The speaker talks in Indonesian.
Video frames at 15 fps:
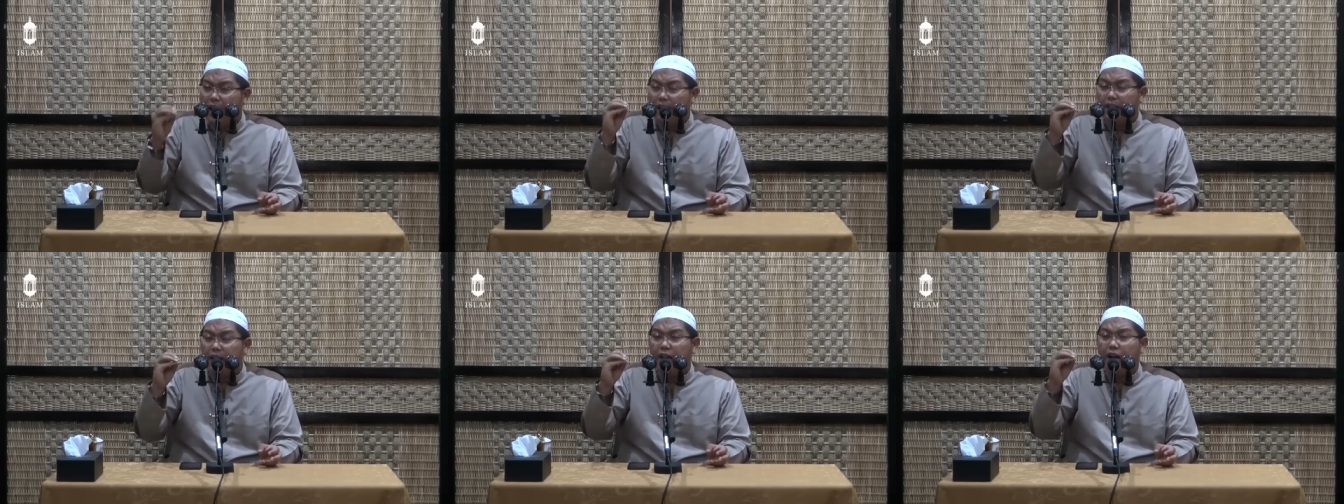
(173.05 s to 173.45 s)

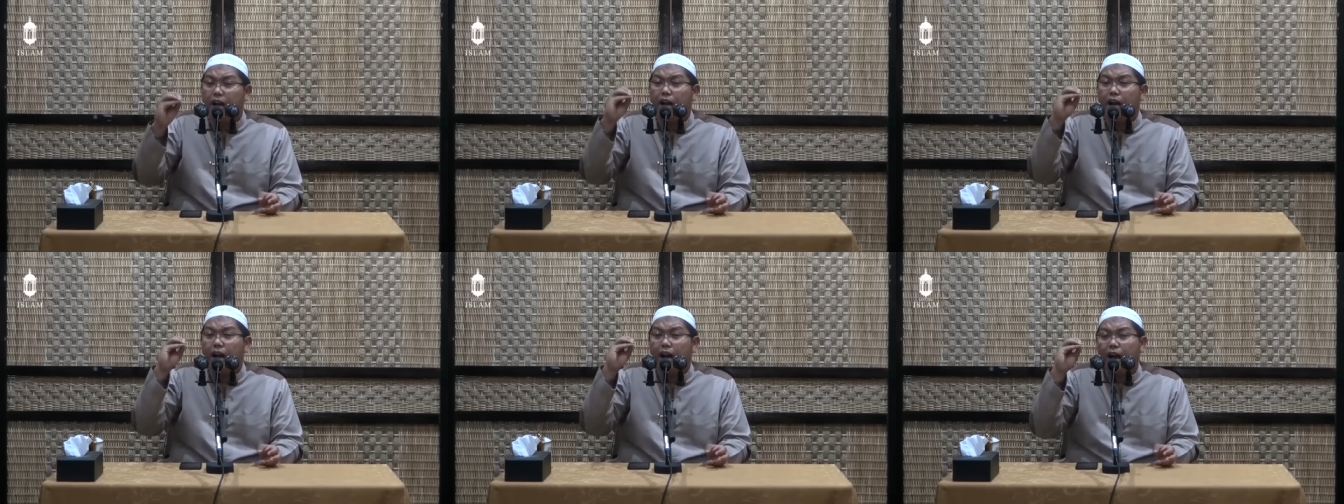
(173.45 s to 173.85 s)

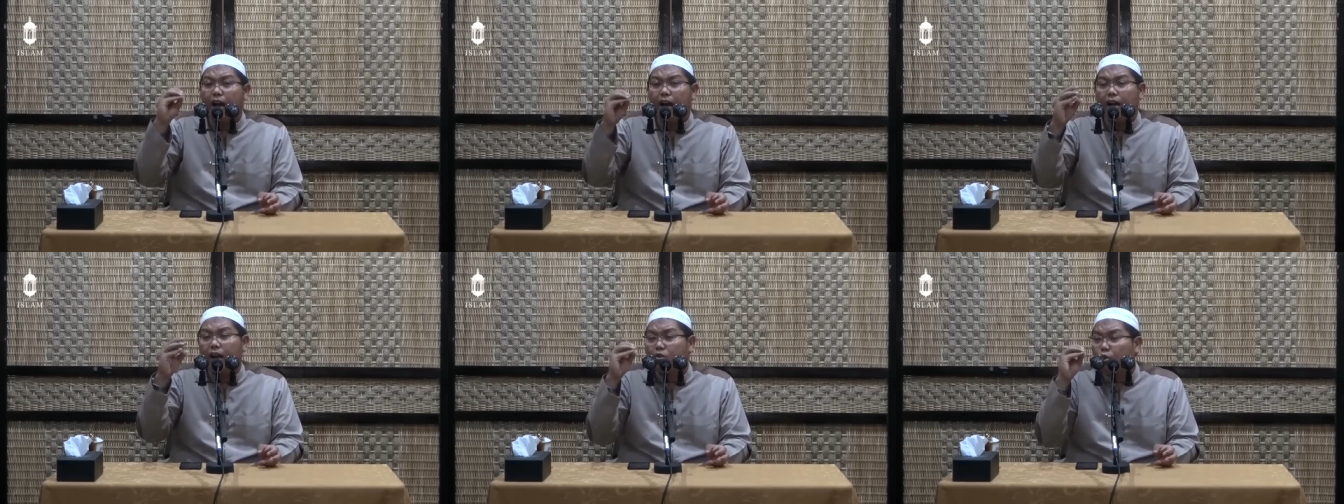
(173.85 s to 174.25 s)
adalah
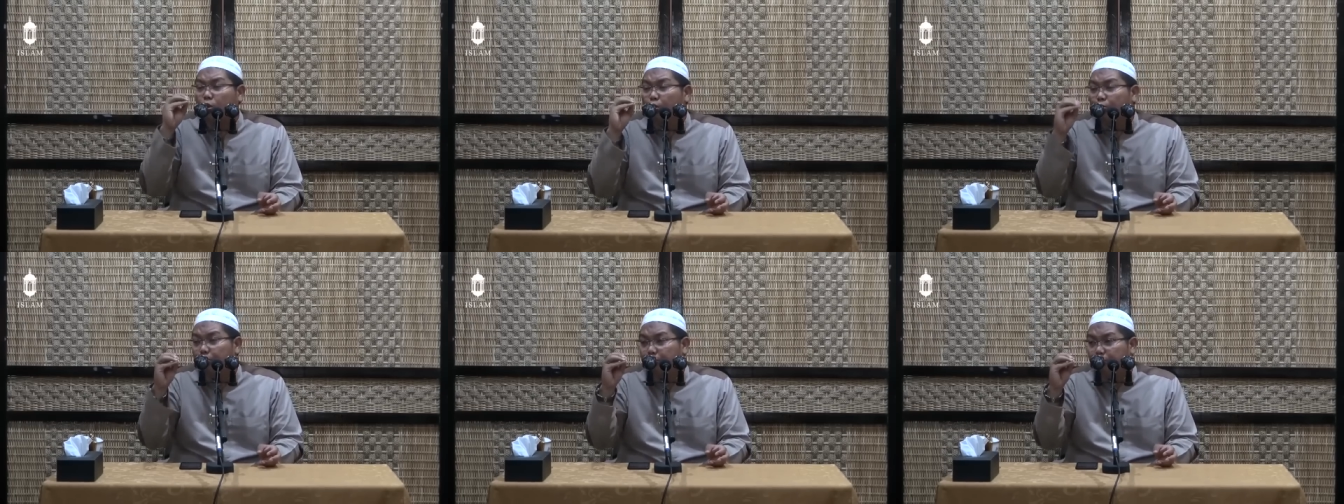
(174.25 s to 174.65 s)
ah
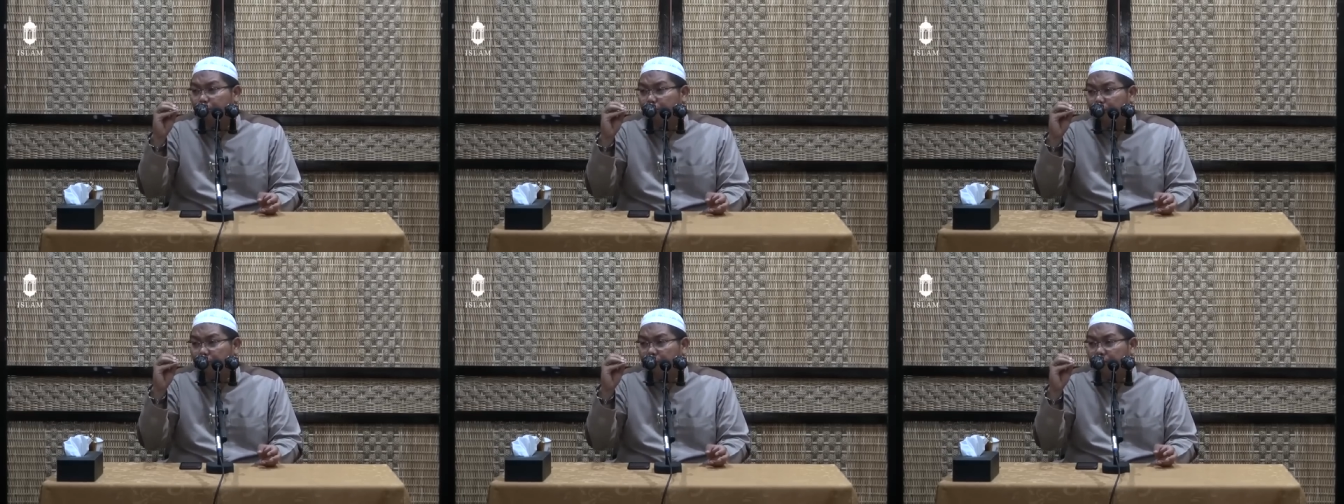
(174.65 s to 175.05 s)
atau
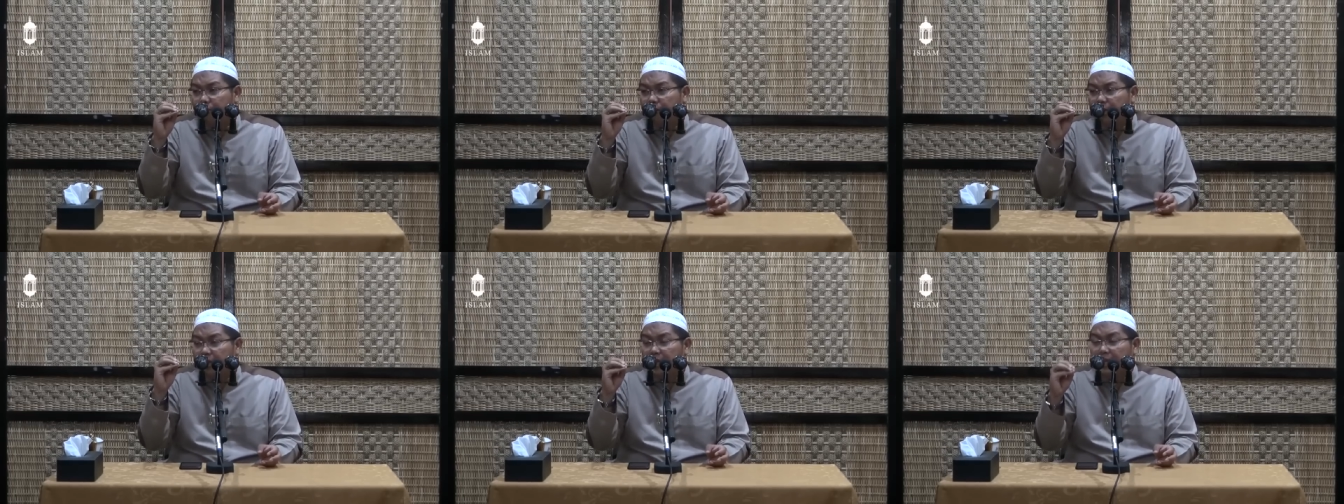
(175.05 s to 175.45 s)
uf.
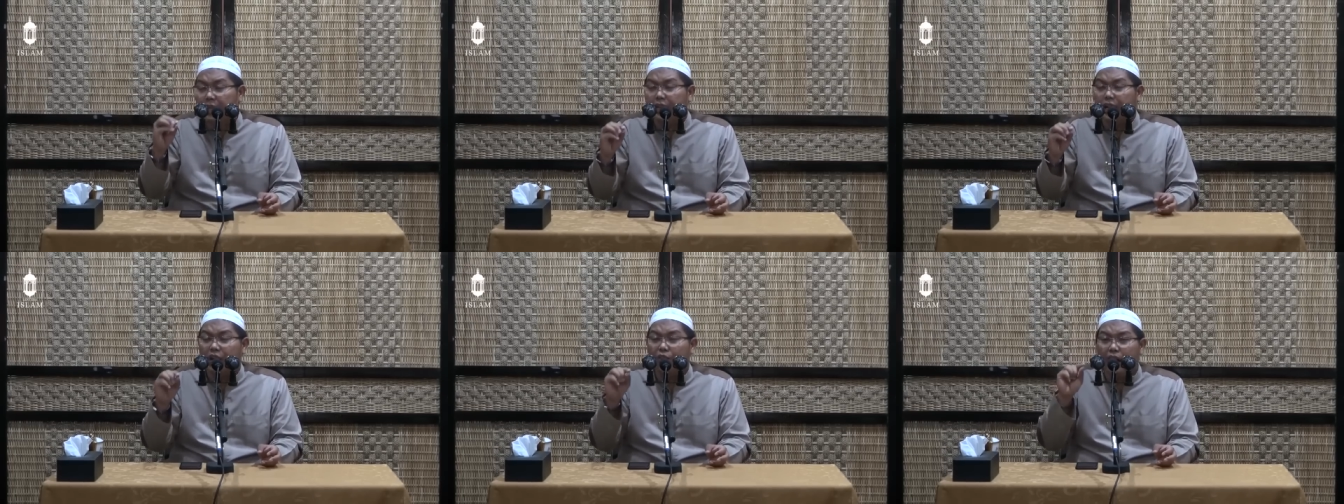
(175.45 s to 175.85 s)

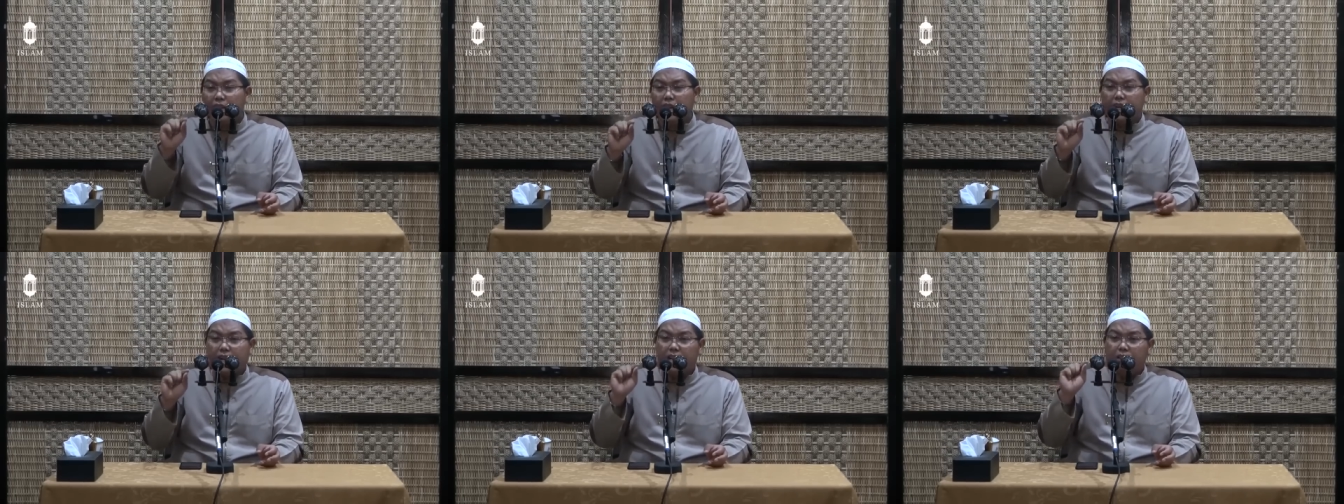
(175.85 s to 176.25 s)
Kalau
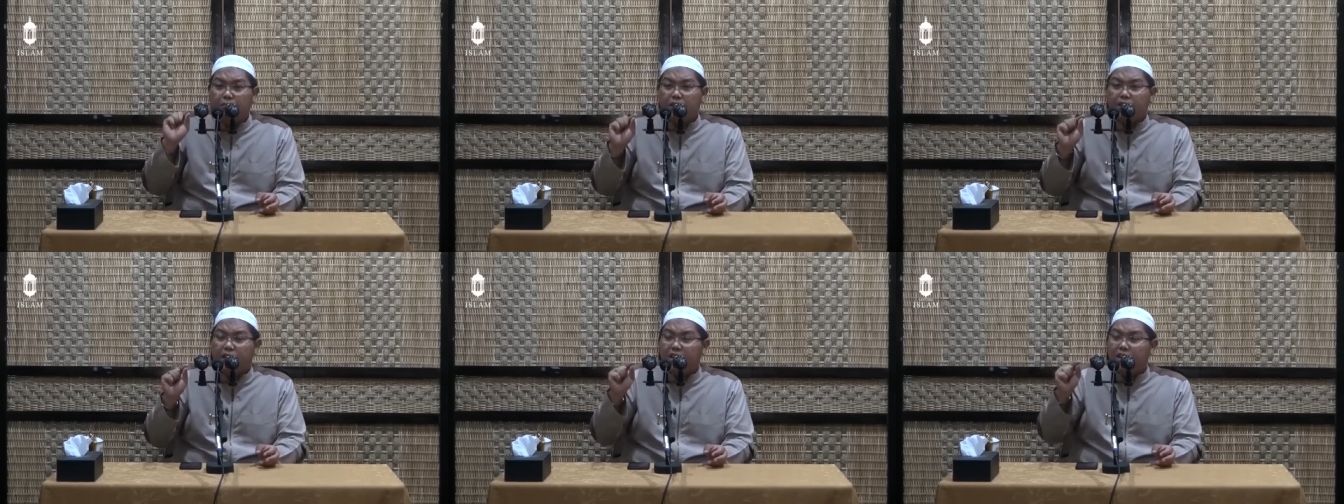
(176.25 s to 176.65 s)
ada
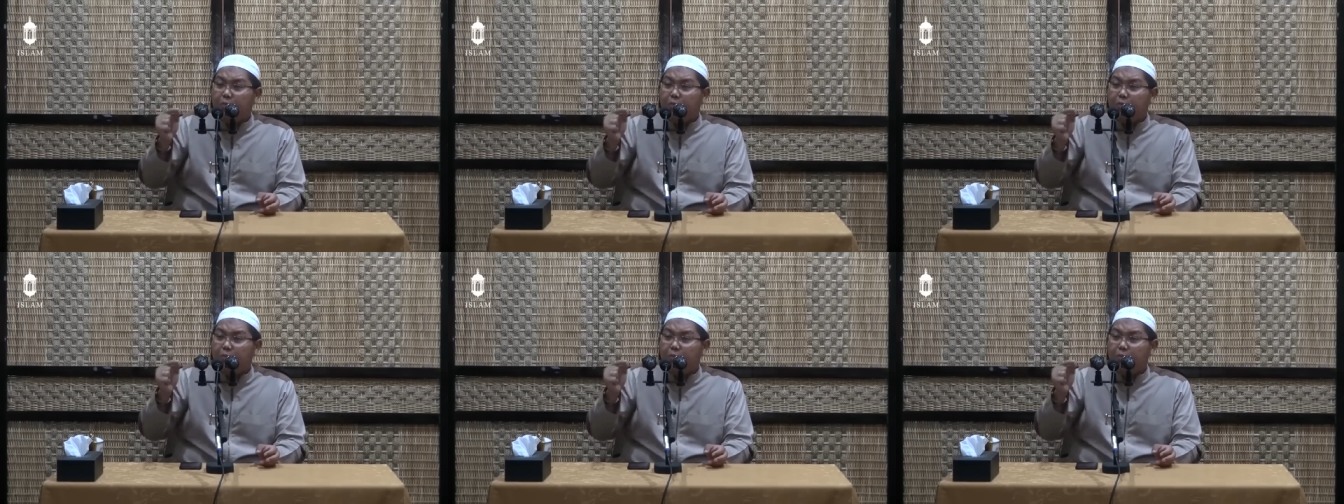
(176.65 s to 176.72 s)
kalimat yang